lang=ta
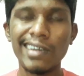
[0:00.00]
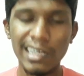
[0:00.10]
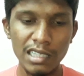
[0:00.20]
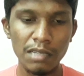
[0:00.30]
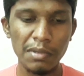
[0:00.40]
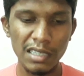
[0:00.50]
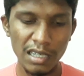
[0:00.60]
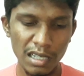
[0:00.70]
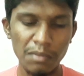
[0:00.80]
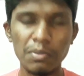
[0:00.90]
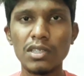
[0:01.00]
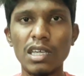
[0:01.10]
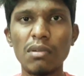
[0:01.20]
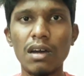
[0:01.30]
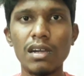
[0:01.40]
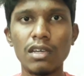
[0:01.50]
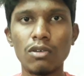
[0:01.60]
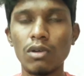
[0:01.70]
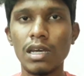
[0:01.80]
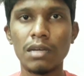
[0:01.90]
அதுக்கு பார்த்தீங்கன்னா இப்போ
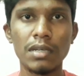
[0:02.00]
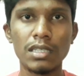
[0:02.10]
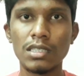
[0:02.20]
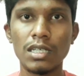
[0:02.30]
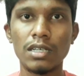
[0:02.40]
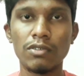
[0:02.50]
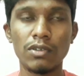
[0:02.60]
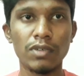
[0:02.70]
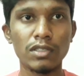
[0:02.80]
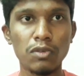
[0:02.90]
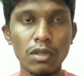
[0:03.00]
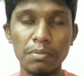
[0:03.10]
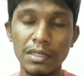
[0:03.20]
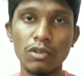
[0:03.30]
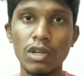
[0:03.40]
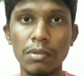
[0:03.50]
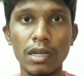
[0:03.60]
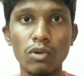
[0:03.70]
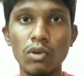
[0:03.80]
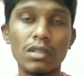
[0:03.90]
தீபாவளிக்குள்ளே எப்படியாச்சும் ஒரு ஃபஸ்ட் லுக் பற்றி ஒரு
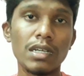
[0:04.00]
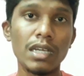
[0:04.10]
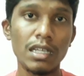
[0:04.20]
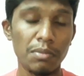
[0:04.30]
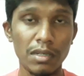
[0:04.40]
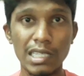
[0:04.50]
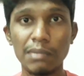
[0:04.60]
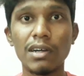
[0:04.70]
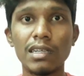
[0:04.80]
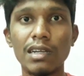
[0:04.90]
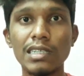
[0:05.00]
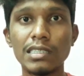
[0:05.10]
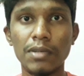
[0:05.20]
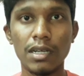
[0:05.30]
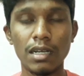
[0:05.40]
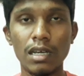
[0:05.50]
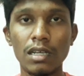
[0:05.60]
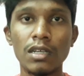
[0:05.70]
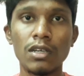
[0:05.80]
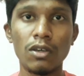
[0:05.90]
அப்டேட் கொடுத்துட்டு அதுக்கப்புறம் தீபாவளி ரிலீஸ் பண்ணாங்கன்னா
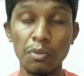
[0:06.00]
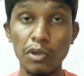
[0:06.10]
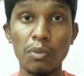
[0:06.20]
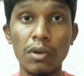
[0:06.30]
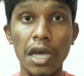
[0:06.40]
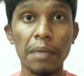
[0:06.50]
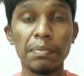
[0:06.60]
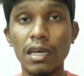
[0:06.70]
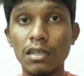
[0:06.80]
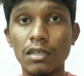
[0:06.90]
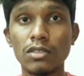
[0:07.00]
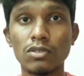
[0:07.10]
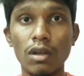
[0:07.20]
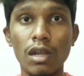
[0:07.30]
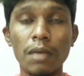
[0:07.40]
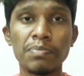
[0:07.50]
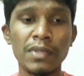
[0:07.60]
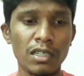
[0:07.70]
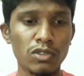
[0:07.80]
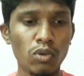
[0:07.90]
ரொம்ப ரொம்ப ஹாப்பியாக இருக்குன்னு சொல்லலாம்
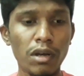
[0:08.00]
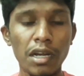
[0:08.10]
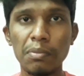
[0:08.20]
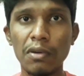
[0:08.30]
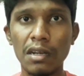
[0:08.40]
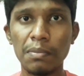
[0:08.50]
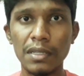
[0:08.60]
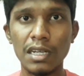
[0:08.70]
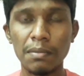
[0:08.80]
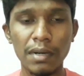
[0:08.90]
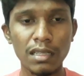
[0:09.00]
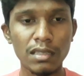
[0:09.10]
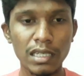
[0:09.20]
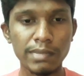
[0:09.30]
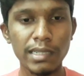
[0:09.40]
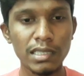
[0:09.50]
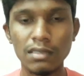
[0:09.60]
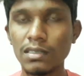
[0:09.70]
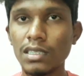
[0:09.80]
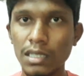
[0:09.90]
சூரரை போட்டு பார்த்தீங்கன்னா படத்து
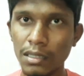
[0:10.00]
எக்ஸ்பெக்டேஷன் வந்து